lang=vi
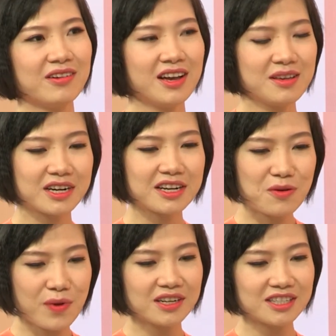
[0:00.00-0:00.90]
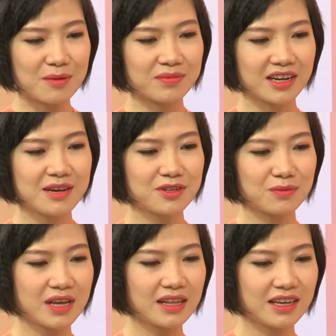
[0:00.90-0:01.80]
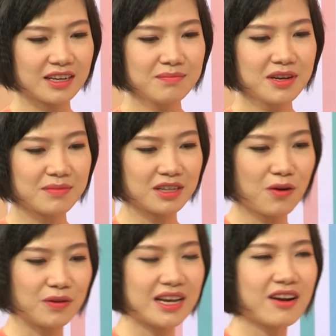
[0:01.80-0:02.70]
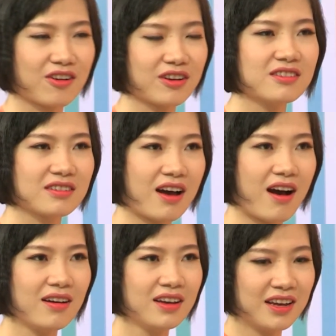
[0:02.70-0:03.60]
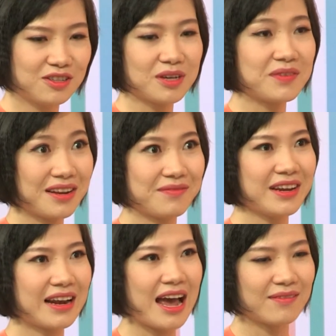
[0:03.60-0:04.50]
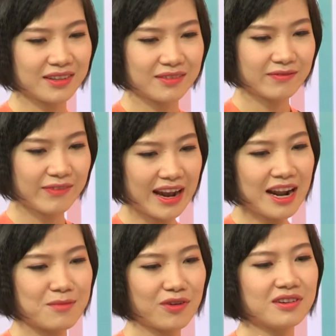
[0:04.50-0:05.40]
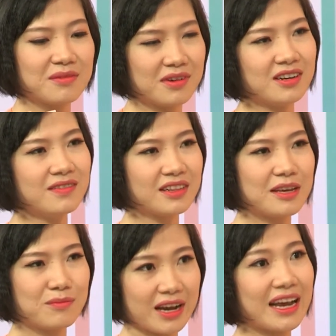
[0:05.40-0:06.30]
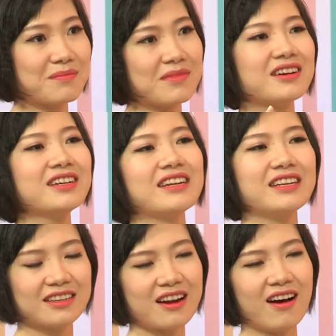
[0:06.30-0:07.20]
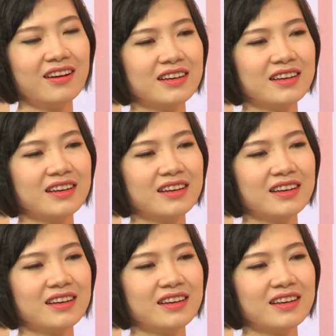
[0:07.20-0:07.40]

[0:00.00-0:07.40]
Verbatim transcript: nhưng mà cái điều quan trọng là khi mà chúng ta thấy mình bị thổi ra khỏi con đường đó chúng ta phải định vị lại và vẽ lại một con đường mới và tìm một cái cách mới để đi tới đó